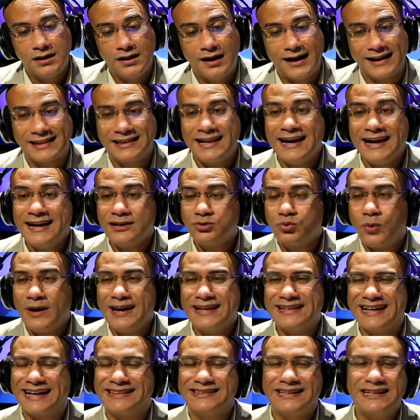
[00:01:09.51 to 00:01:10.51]
هتلاقي
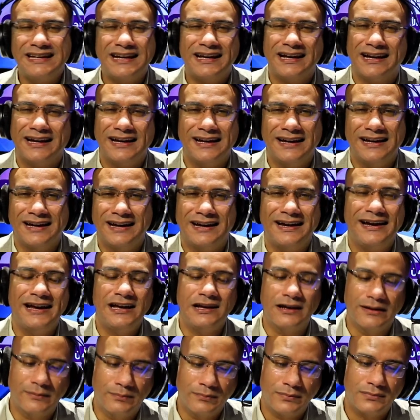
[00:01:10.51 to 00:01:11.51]
اتولد عندنا آه،
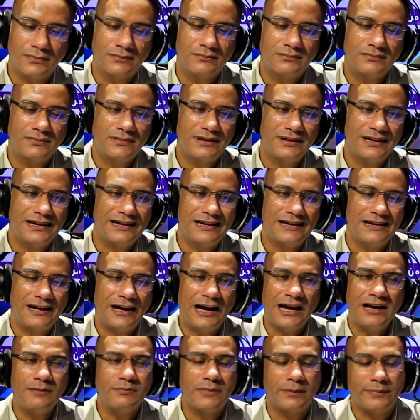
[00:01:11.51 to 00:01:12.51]
حلم
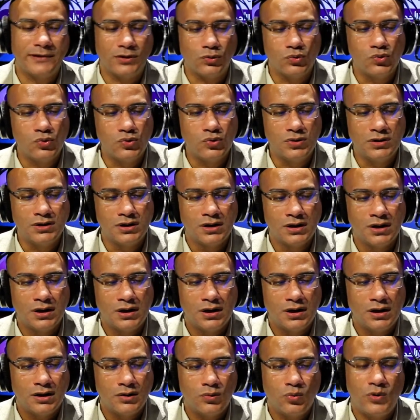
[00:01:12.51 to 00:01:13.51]
الحلم بيقول
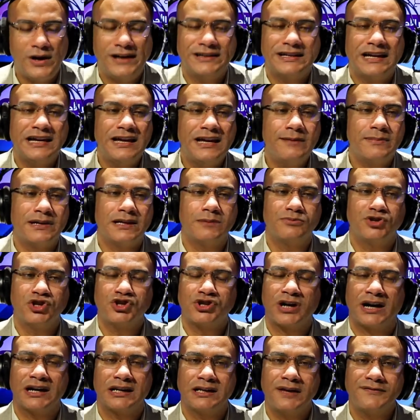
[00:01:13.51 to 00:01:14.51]
واحنا ليه ما
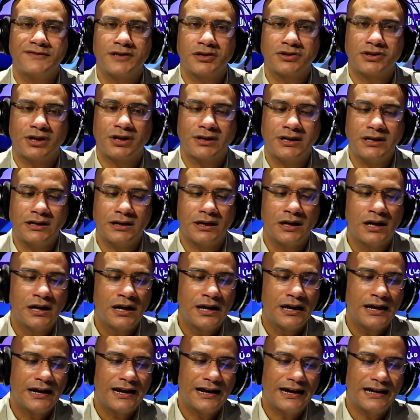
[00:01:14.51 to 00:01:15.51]
نمشيش على نفس الطريق
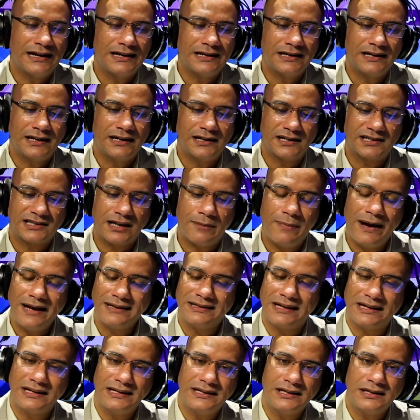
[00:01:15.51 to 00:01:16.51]
اللي
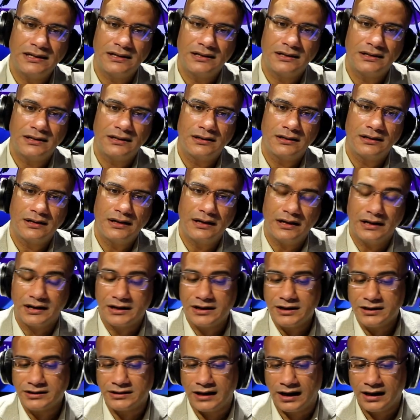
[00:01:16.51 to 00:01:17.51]
سبقنا ليه آه،
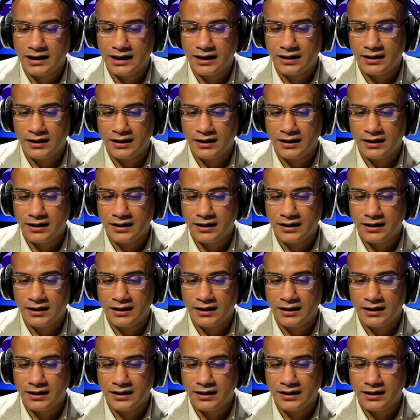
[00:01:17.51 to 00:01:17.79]
غيرنا